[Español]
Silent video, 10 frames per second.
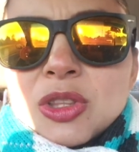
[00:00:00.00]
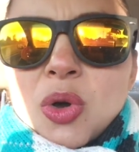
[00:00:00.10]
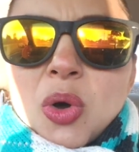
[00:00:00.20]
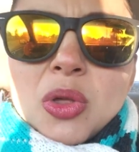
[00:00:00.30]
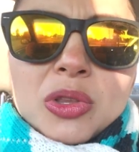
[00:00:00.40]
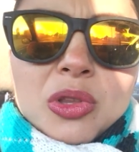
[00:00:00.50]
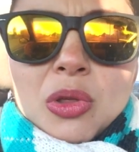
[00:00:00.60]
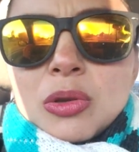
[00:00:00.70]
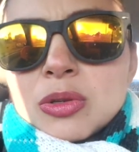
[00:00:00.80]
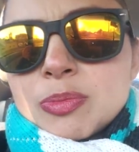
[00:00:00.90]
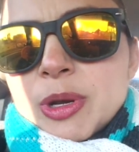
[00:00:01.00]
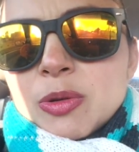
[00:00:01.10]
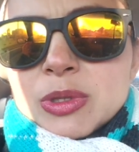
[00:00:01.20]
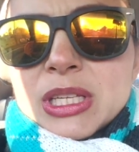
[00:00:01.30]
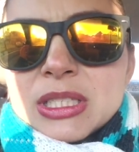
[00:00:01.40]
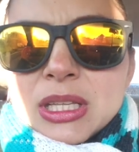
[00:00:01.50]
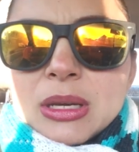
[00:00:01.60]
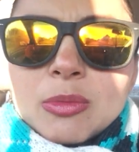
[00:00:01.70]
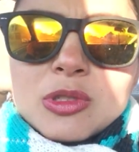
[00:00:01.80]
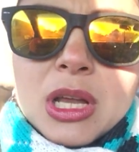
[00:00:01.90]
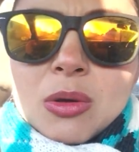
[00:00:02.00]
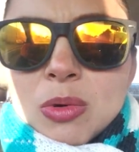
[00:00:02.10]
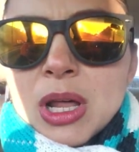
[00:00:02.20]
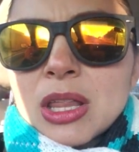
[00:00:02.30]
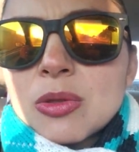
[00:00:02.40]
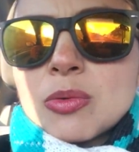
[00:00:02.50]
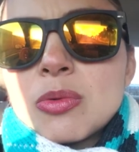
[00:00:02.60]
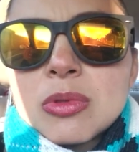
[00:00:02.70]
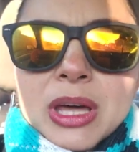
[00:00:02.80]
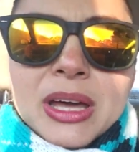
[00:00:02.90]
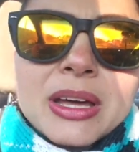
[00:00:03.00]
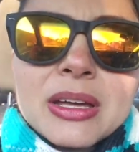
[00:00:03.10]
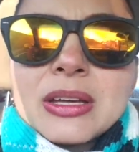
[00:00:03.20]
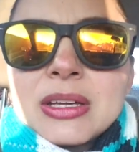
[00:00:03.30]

todo, todo, nos pregunta si tenemos alguna duda.